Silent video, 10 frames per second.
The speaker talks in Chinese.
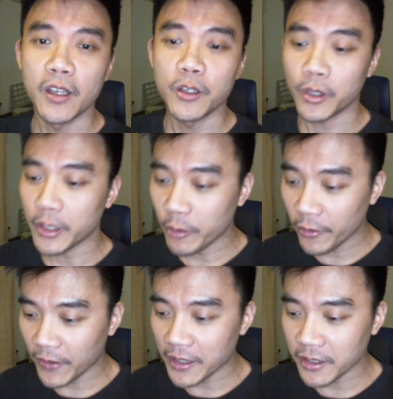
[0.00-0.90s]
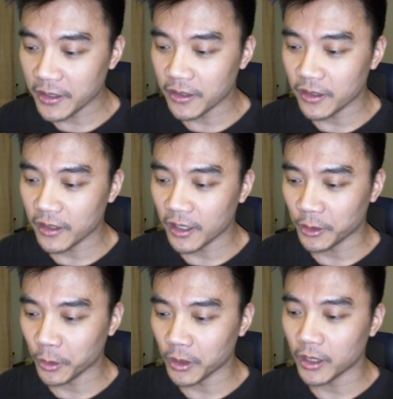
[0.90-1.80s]
所以你会发现
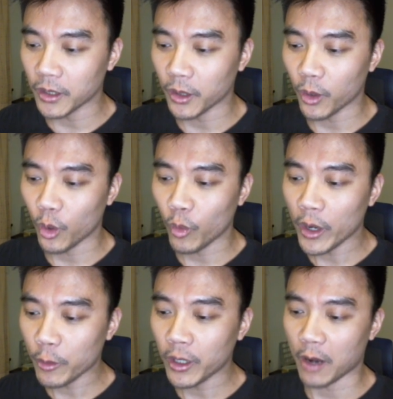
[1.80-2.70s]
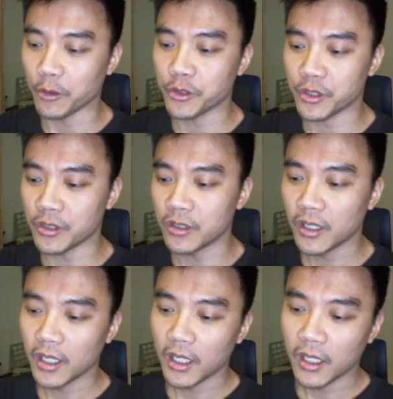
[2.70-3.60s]
很多的外国老师，
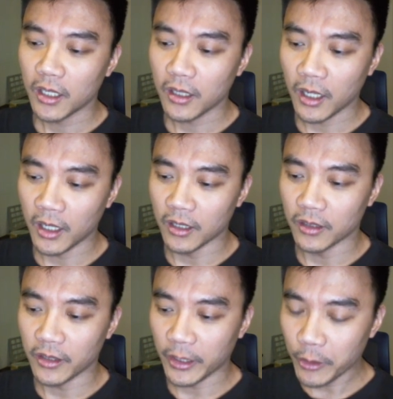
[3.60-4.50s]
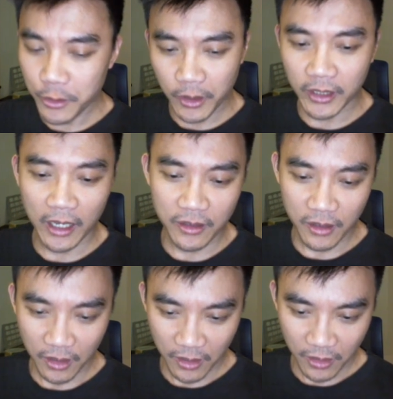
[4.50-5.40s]
呃，你会觉得他
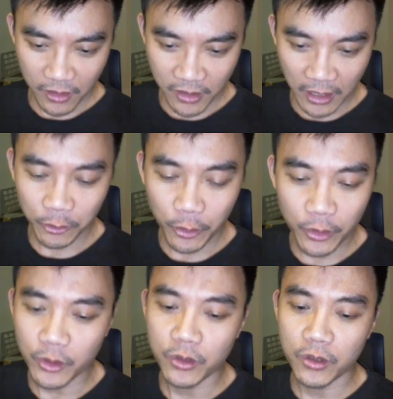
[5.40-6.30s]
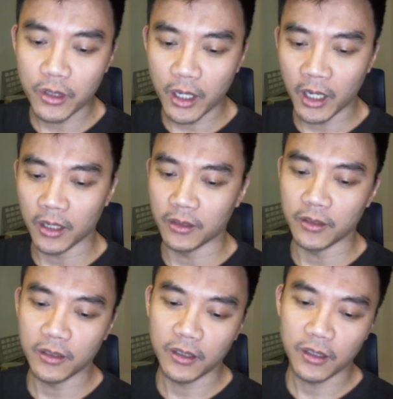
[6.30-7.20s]
相对于呃
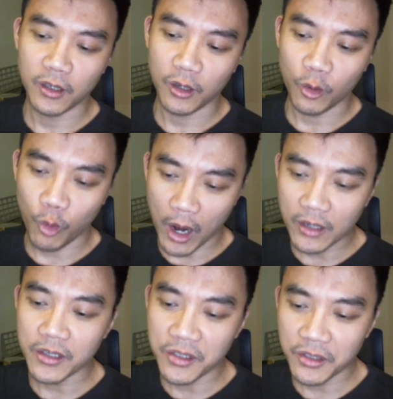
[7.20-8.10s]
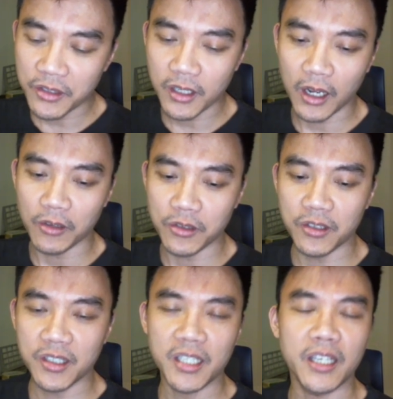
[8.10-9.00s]
华人世界老
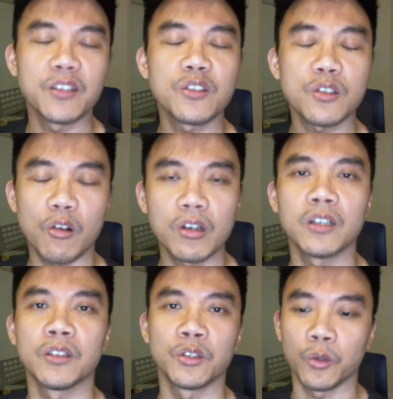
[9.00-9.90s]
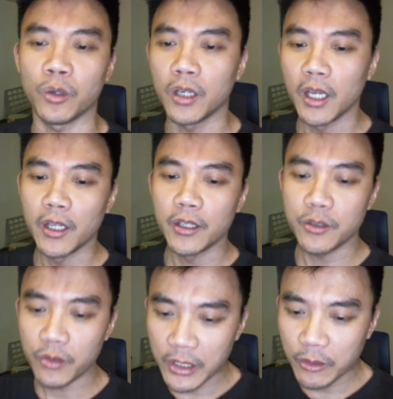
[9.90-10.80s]
师谦冲很多，
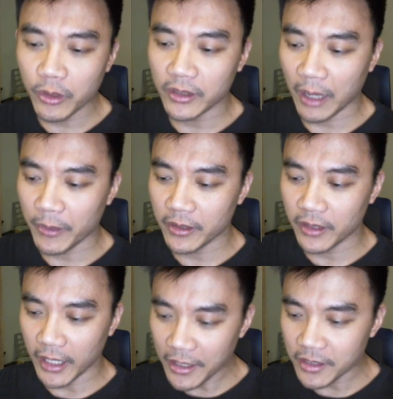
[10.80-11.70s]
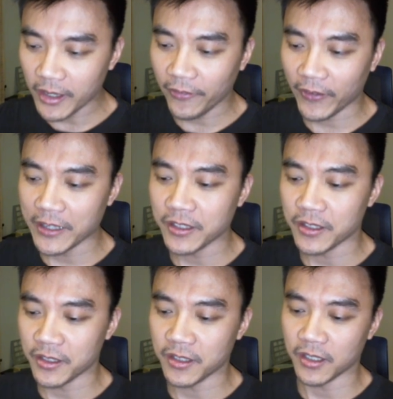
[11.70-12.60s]
就是因为他们一直在反
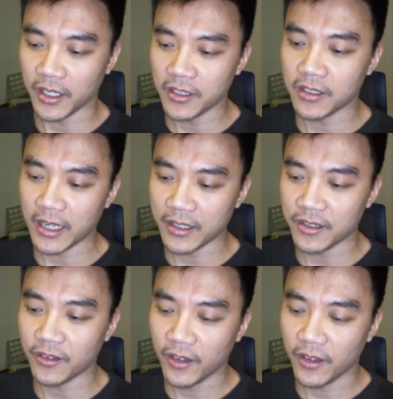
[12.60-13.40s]
省自己，一直在